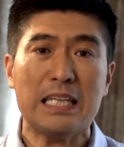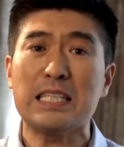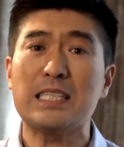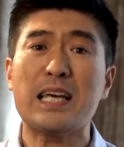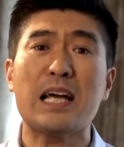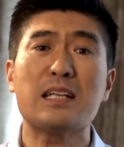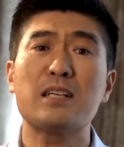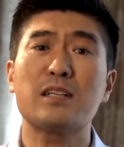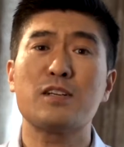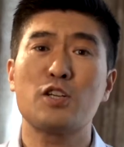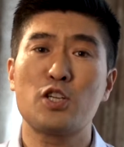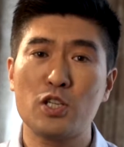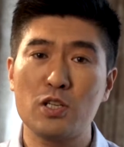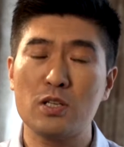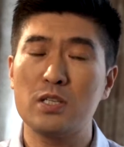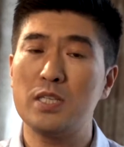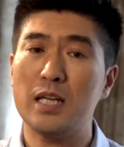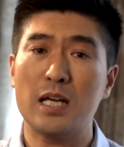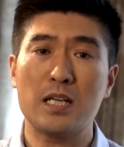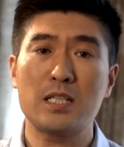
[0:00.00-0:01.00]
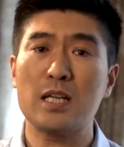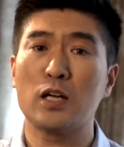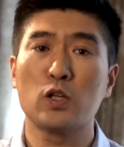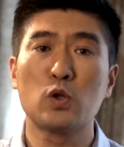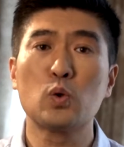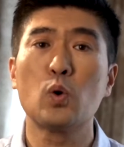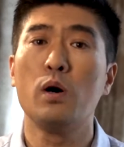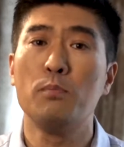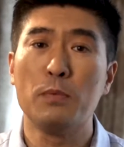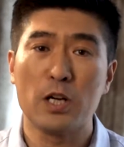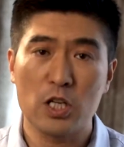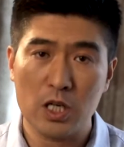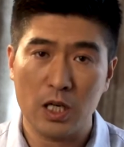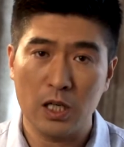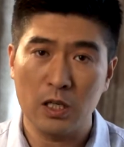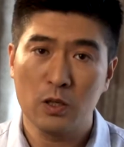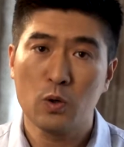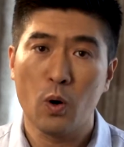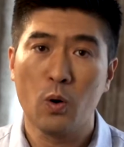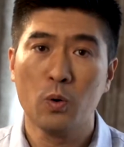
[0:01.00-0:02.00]
你在这个世界上多么
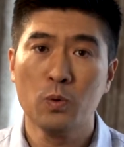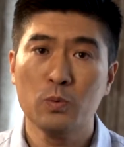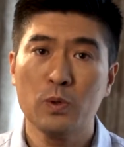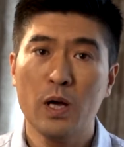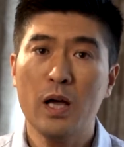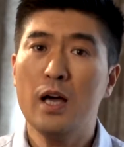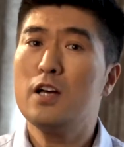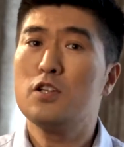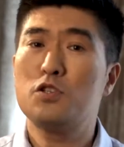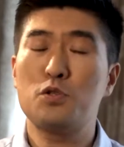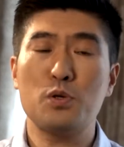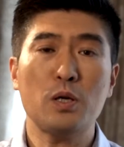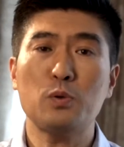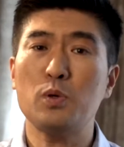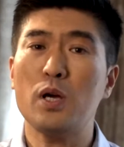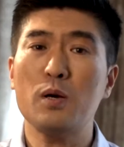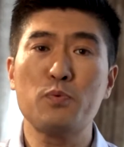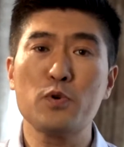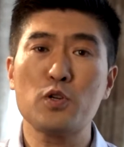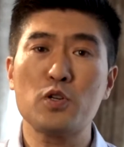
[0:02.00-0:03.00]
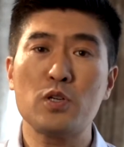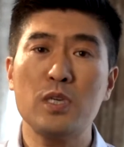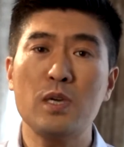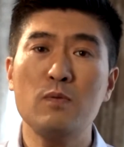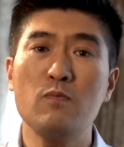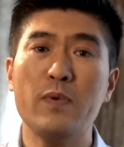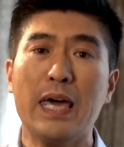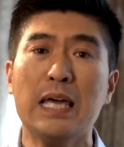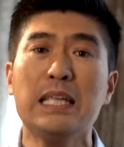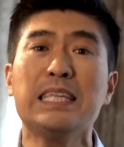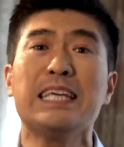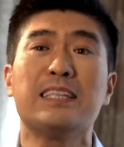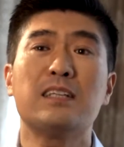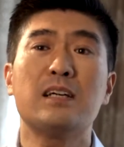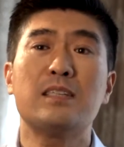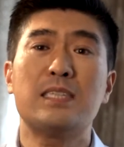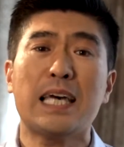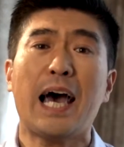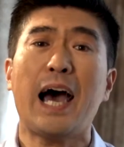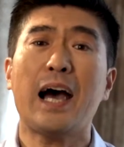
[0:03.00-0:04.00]
成功，绝对不是因为你的
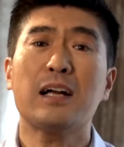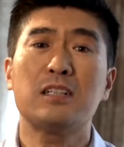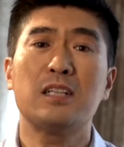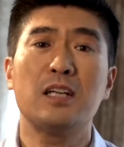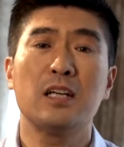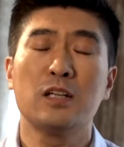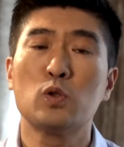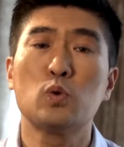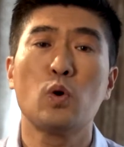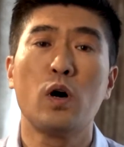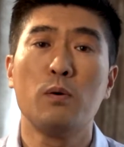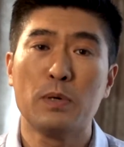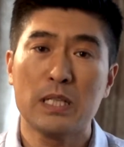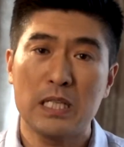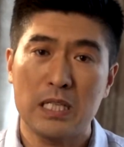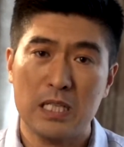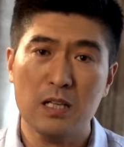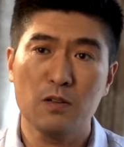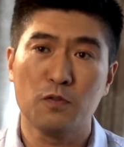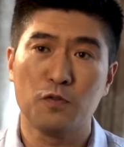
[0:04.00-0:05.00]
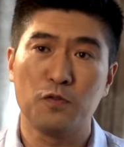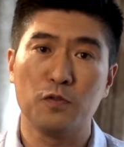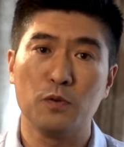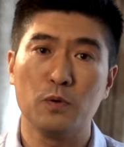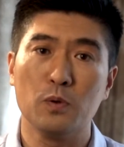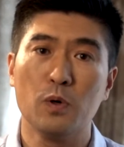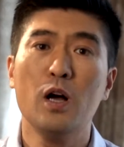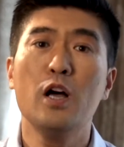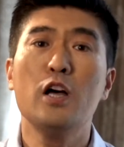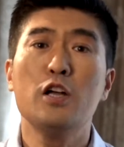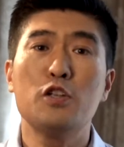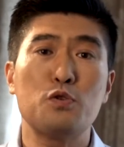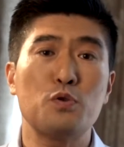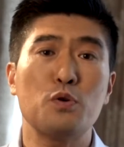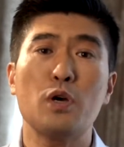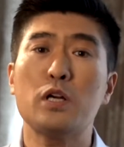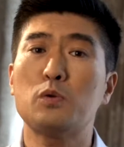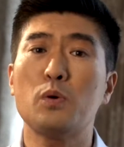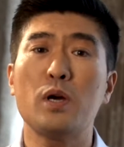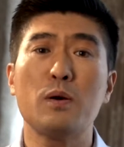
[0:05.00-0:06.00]
家庭多么幸福，
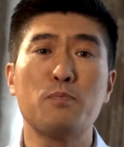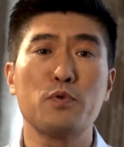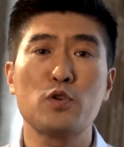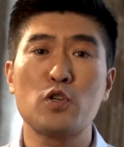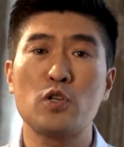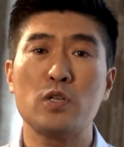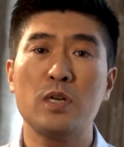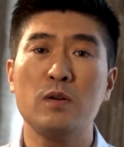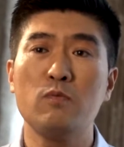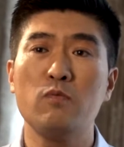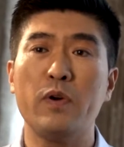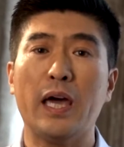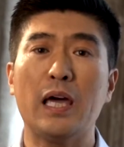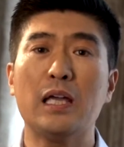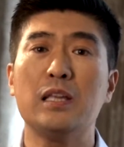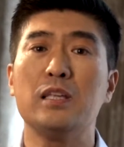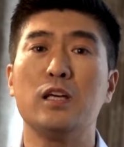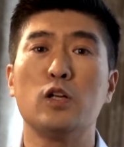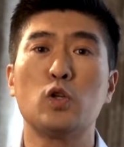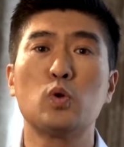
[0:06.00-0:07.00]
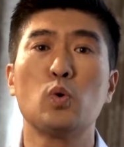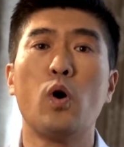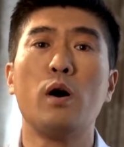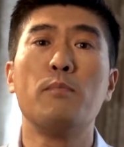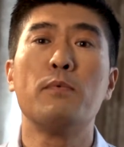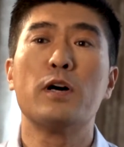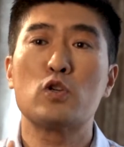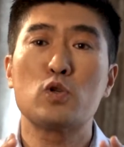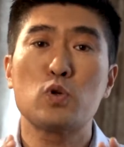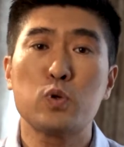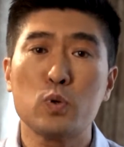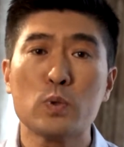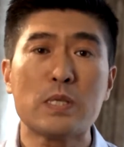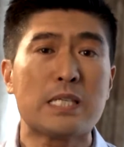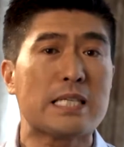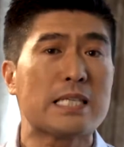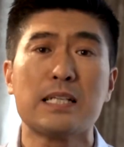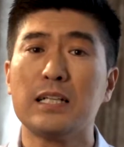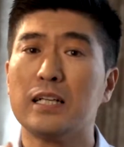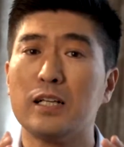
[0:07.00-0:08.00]
绝对不是因为你多么出
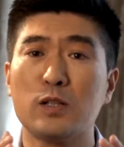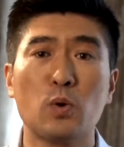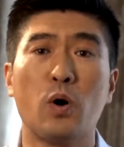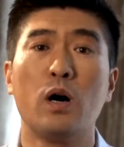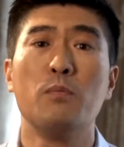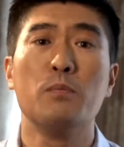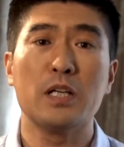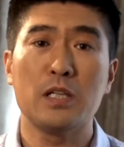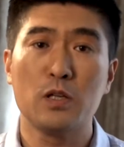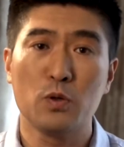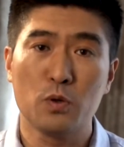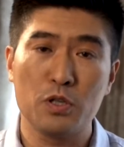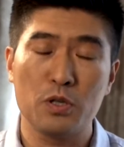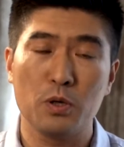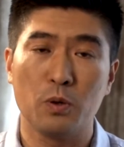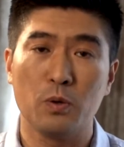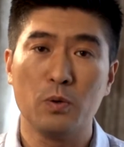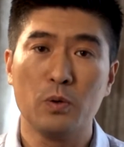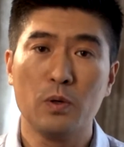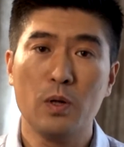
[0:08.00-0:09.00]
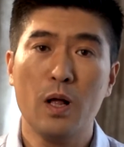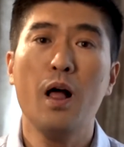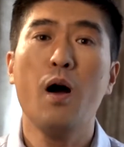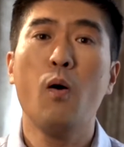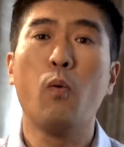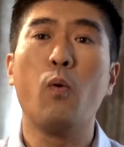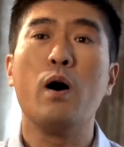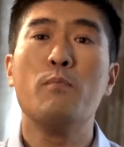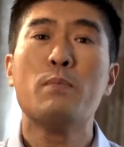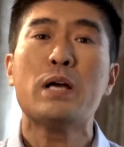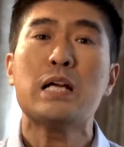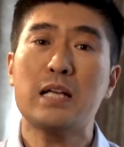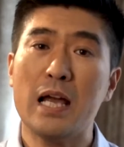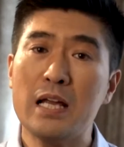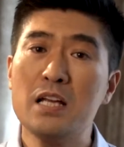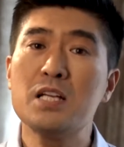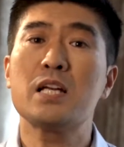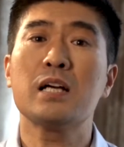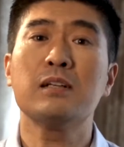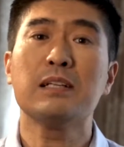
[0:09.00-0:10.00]
色、多么优秀。我们
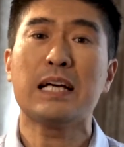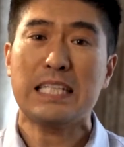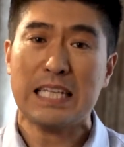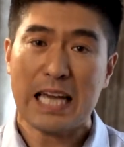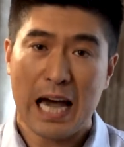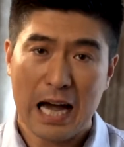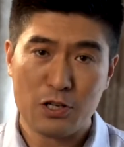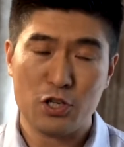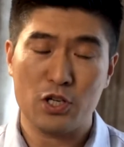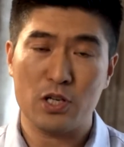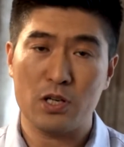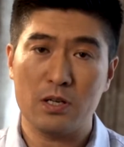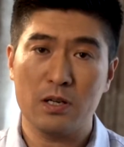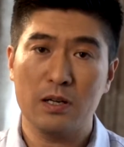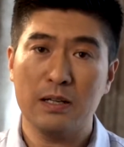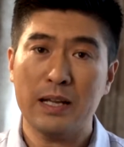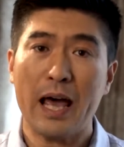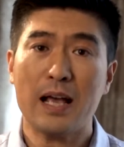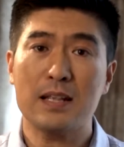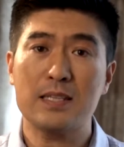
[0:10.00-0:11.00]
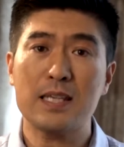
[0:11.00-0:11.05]
人生的价值乃